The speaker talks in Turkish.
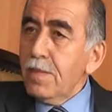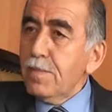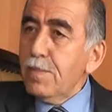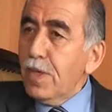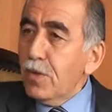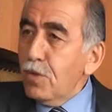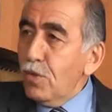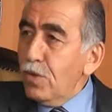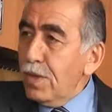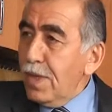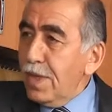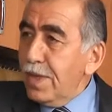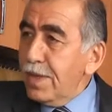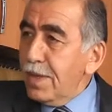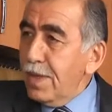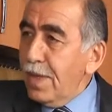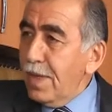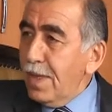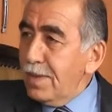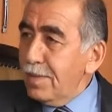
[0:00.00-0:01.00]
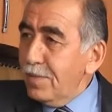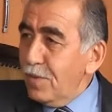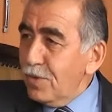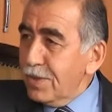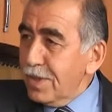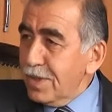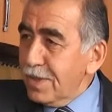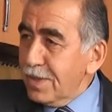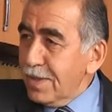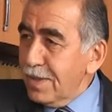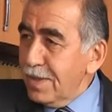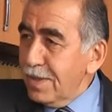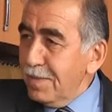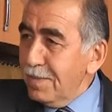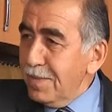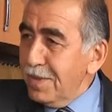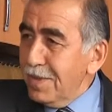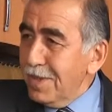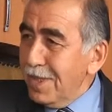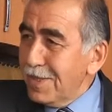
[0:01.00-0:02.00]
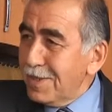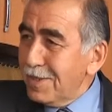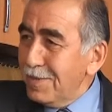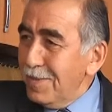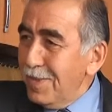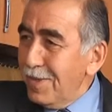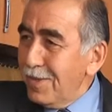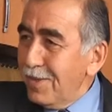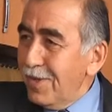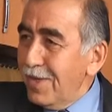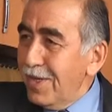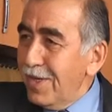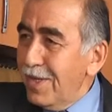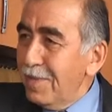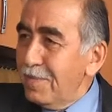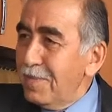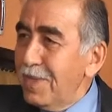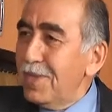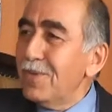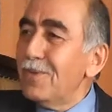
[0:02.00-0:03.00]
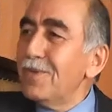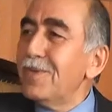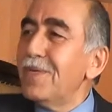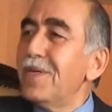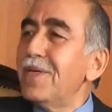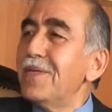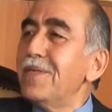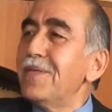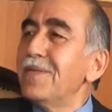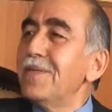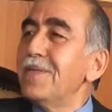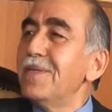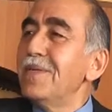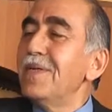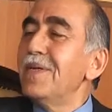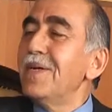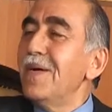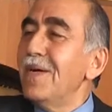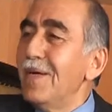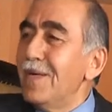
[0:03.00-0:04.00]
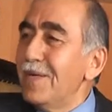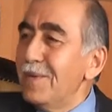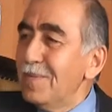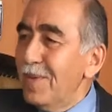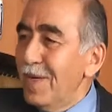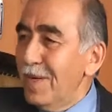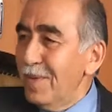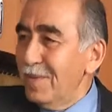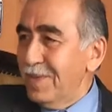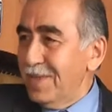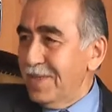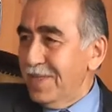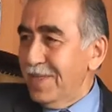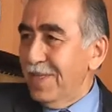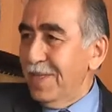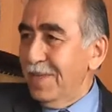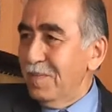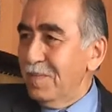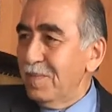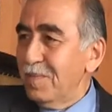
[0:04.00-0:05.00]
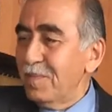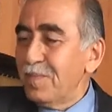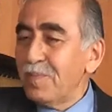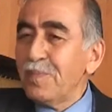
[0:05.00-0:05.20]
Ben onların halim hocasıyım. Yaşıma göre ben onların halim abisiyim.